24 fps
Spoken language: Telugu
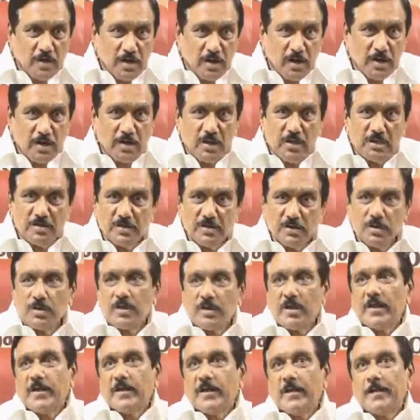
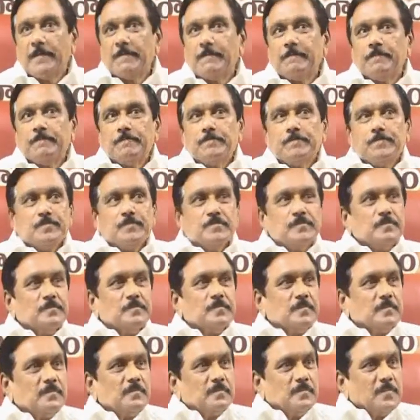వాళ్ళందరికీ
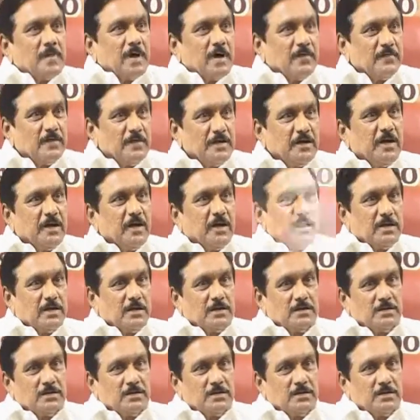అవన్నీ